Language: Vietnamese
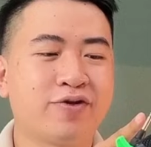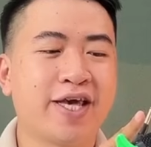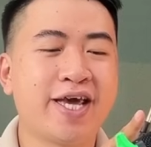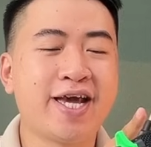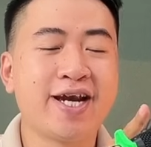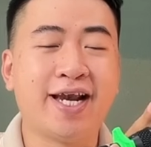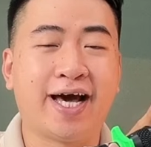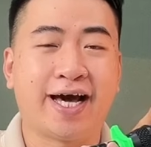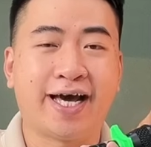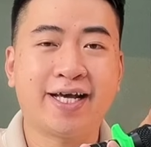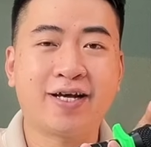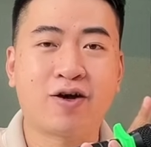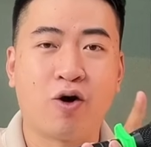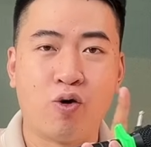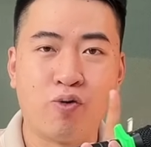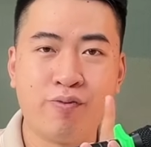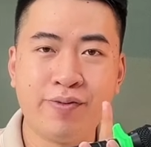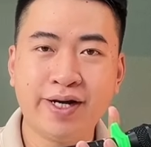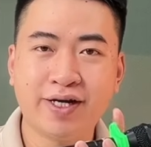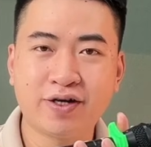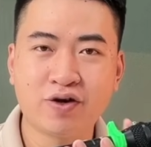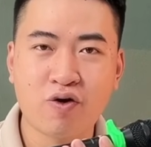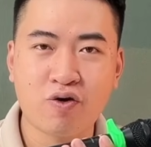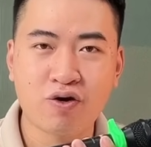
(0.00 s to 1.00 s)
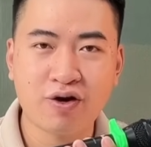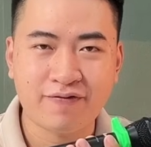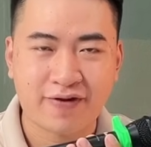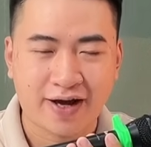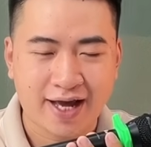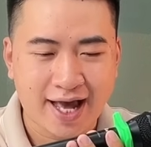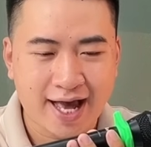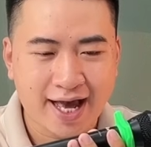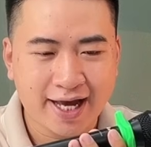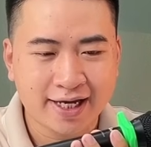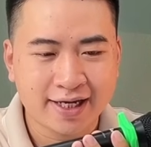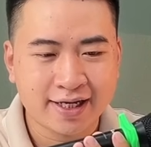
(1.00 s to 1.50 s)
tiên là cái cụ micro nó
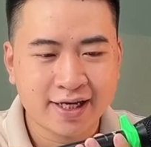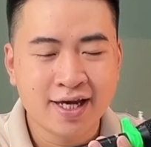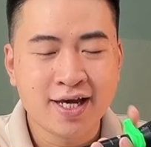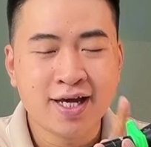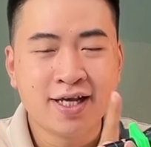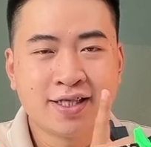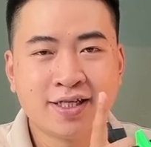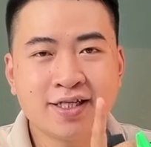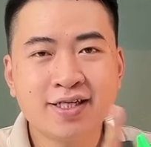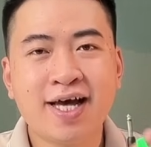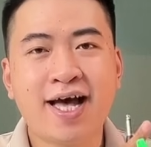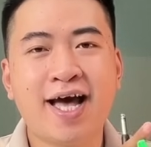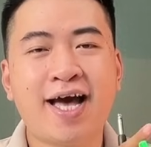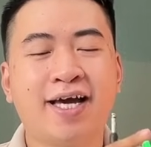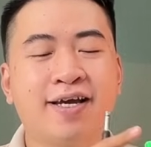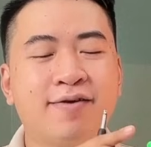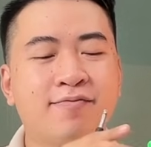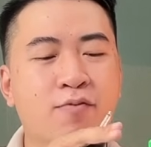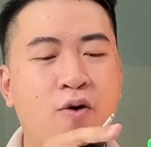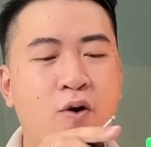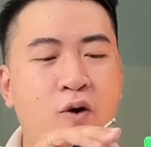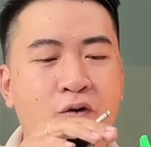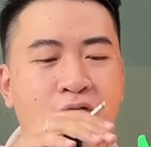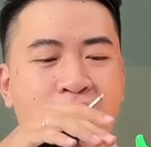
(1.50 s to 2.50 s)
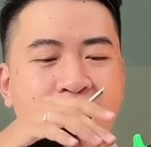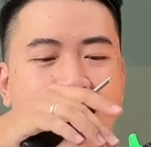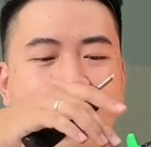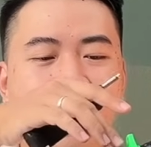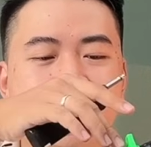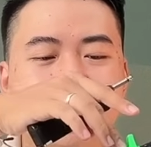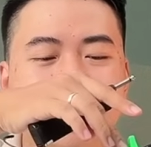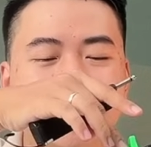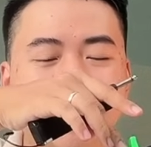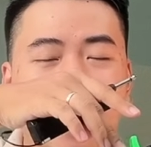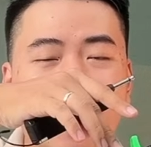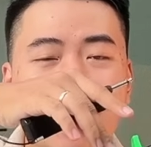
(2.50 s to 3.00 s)
phải hay. Thứ hai, bộ
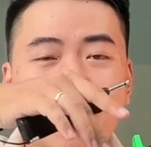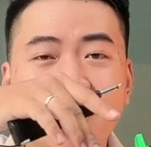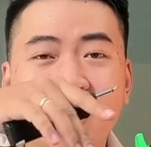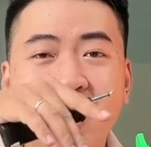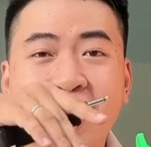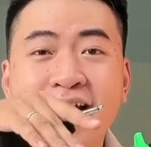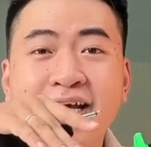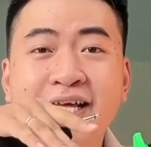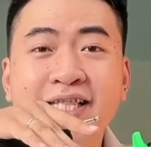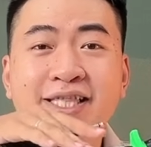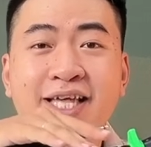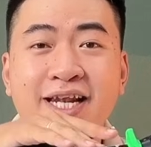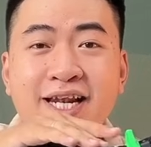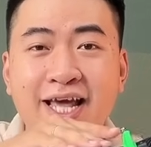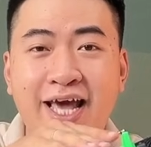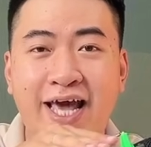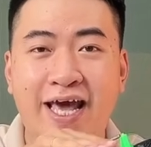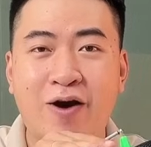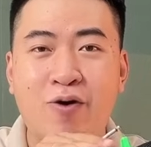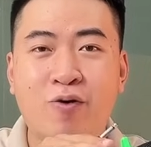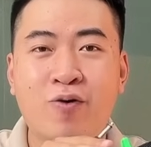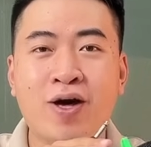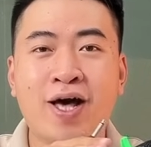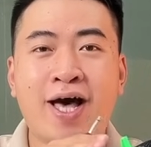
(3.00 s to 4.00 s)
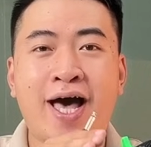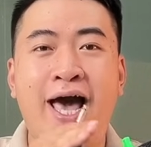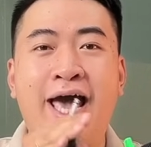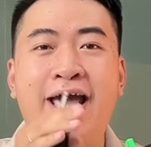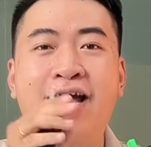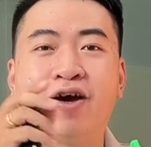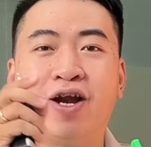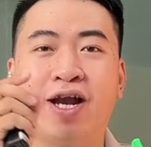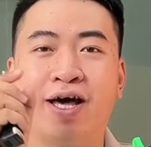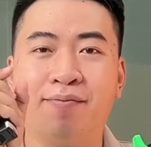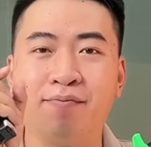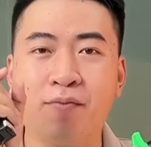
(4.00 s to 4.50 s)
phận xử lý tín hiệu
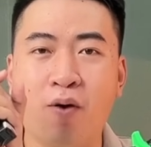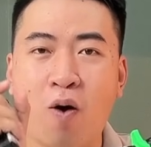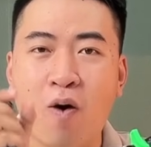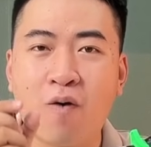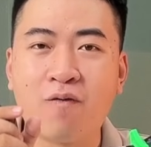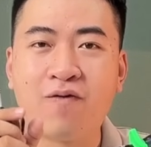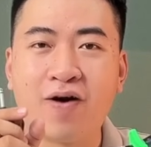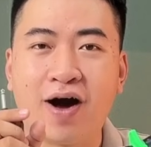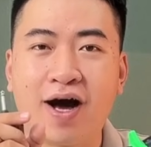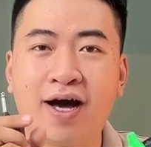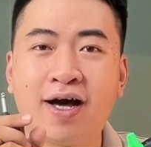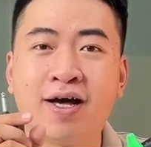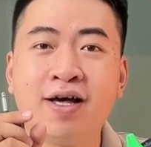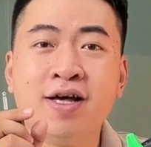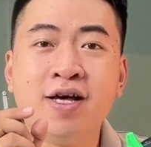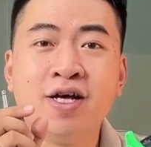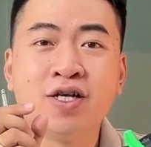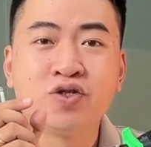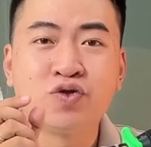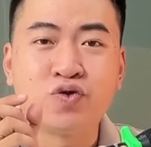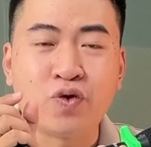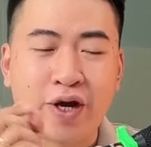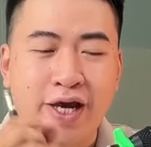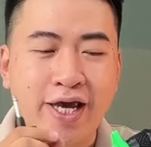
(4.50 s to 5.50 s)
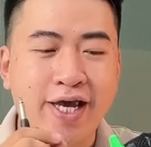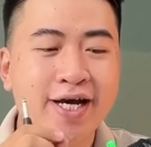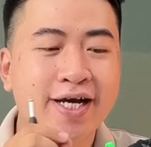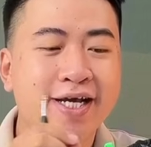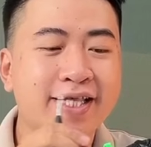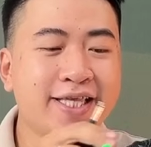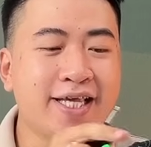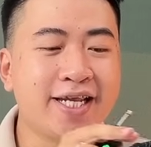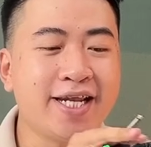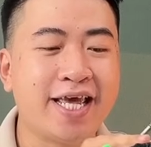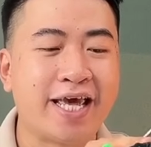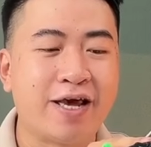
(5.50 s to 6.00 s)
hay gọi là bộ phận chuyển
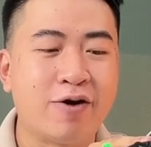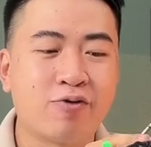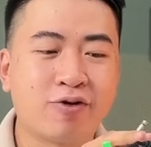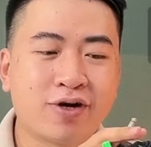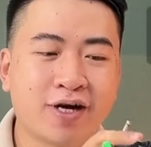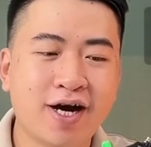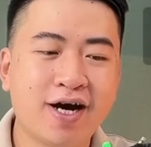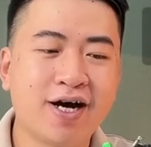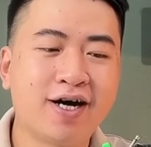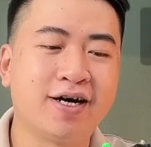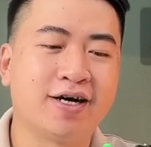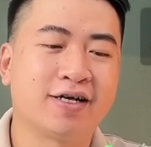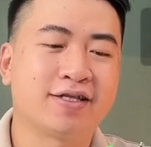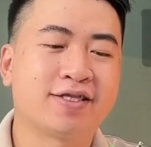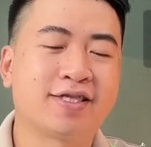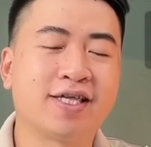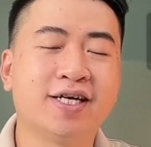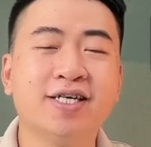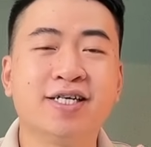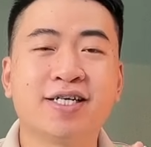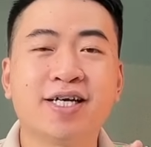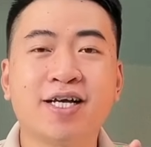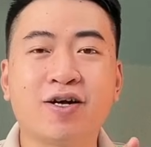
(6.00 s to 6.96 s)
cái tín hiệu cơ từ